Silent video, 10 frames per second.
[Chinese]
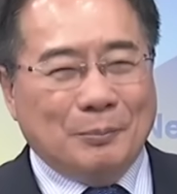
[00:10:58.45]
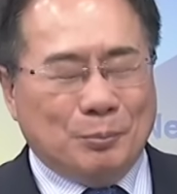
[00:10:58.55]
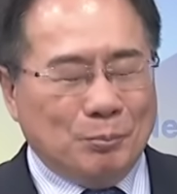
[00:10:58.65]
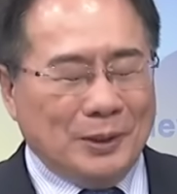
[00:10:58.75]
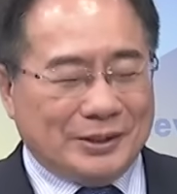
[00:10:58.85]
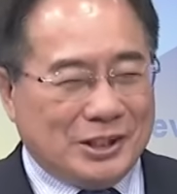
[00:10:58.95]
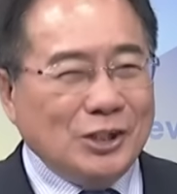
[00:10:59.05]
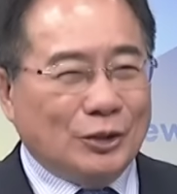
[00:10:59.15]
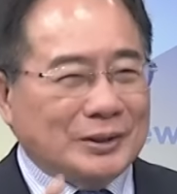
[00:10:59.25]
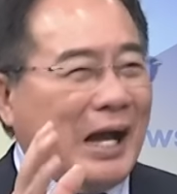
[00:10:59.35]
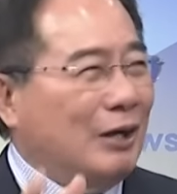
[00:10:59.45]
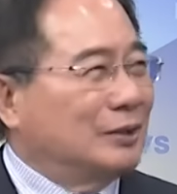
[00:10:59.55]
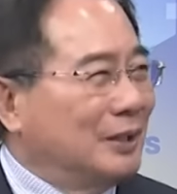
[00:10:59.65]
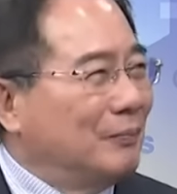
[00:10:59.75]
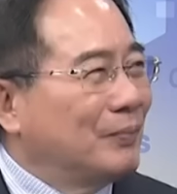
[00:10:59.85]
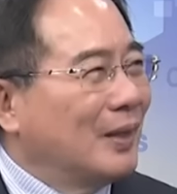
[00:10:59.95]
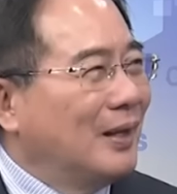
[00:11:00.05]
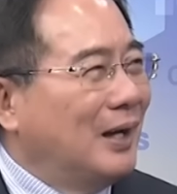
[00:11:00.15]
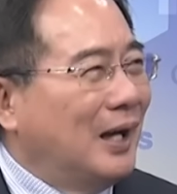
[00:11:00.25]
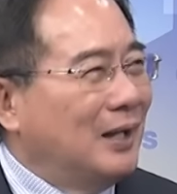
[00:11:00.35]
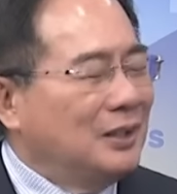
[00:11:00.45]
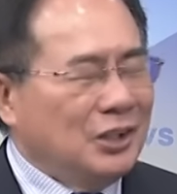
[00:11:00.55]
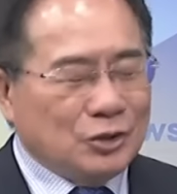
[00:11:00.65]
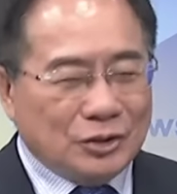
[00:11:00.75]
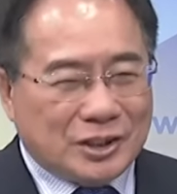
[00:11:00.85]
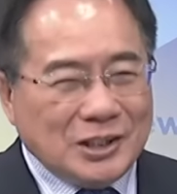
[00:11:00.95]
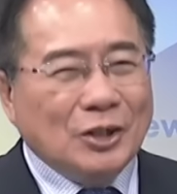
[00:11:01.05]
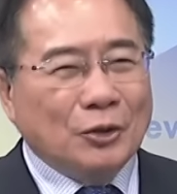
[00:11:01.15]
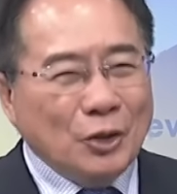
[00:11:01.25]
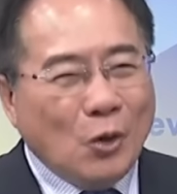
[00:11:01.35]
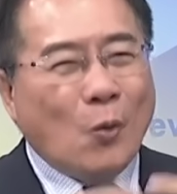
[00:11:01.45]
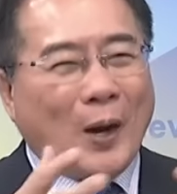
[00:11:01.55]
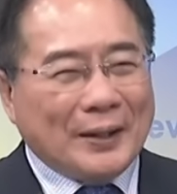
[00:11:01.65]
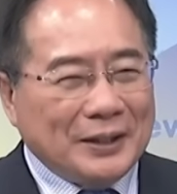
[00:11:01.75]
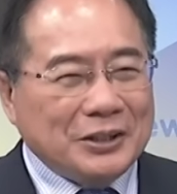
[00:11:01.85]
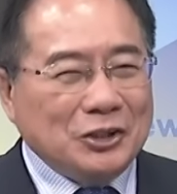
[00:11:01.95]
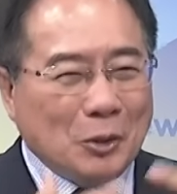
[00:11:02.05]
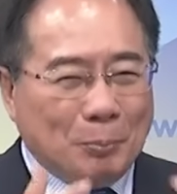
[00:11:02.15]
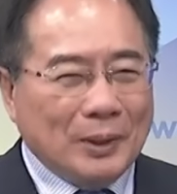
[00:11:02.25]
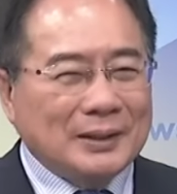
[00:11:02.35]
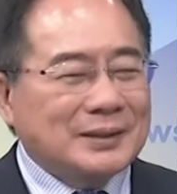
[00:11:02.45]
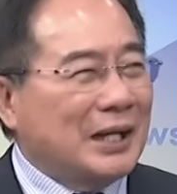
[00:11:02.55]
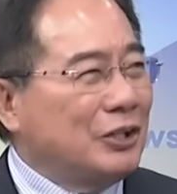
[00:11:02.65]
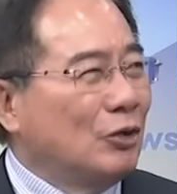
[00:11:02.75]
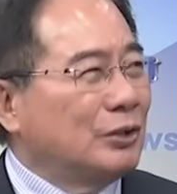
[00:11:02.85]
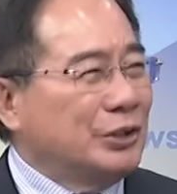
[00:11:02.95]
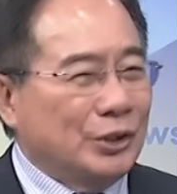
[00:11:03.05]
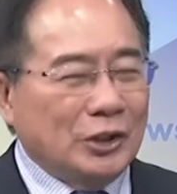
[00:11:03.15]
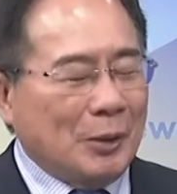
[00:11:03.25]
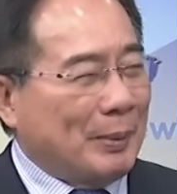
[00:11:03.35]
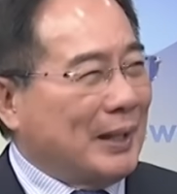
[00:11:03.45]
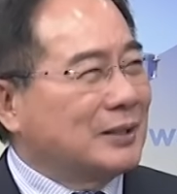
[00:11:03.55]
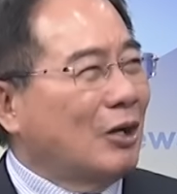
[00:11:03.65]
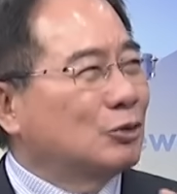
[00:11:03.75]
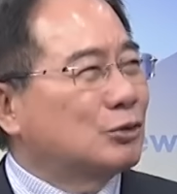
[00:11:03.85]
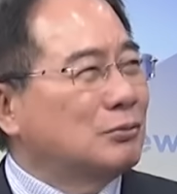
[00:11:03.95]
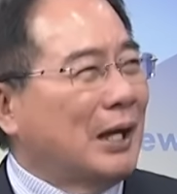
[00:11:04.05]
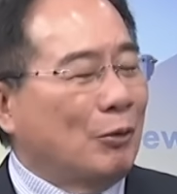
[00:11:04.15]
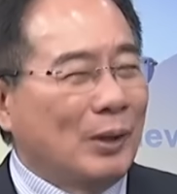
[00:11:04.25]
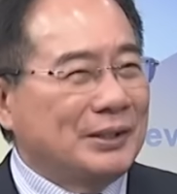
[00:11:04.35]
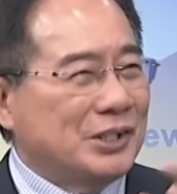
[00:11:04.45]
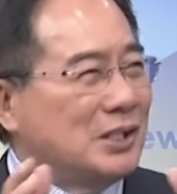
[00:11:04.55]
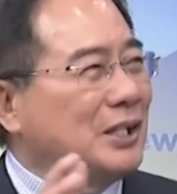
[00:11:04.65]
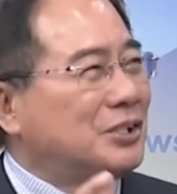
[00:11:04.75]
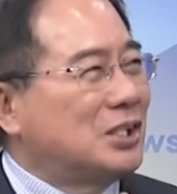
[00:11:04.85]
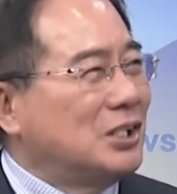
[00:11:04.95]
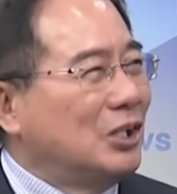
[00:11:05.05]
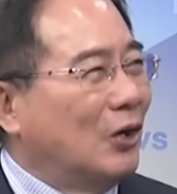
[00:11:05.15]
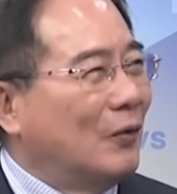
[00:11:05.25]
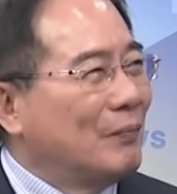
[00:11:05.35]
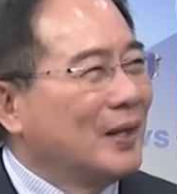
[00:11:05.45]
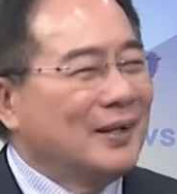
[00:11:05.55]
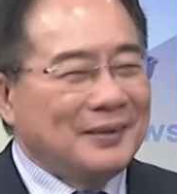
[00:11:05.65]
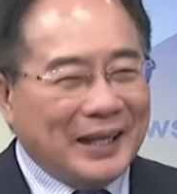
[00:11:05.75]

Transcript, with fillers: 呃，机油是好的机油啊，就机油用完了以后不能再用，以后要把它倒出来换新的机油啊。